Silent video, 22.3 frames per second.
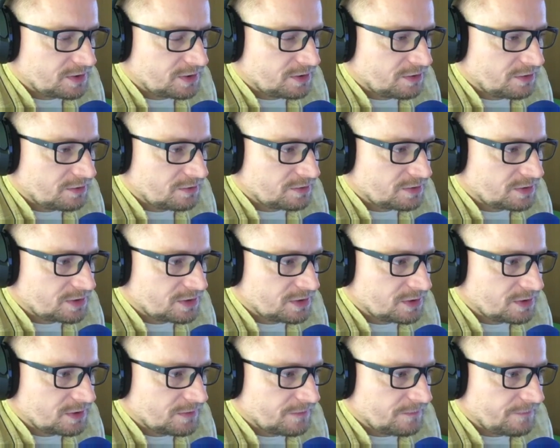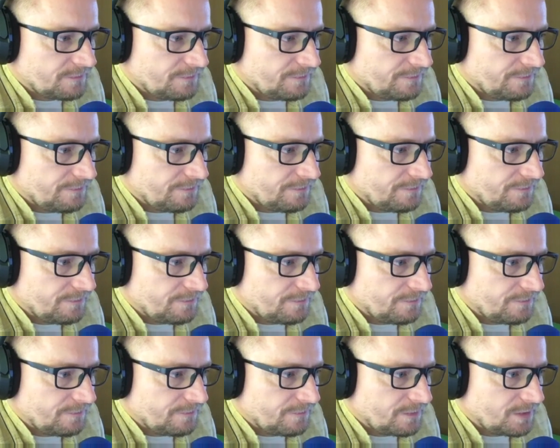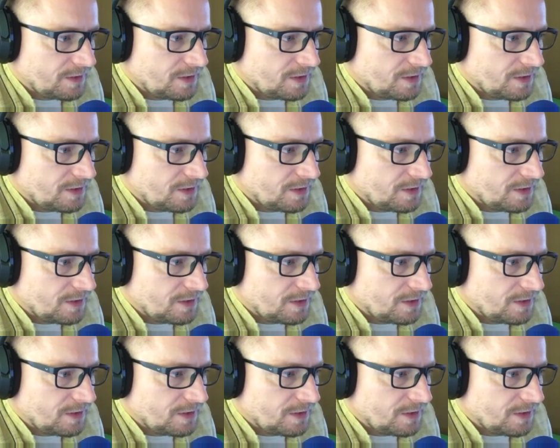to, że Mm.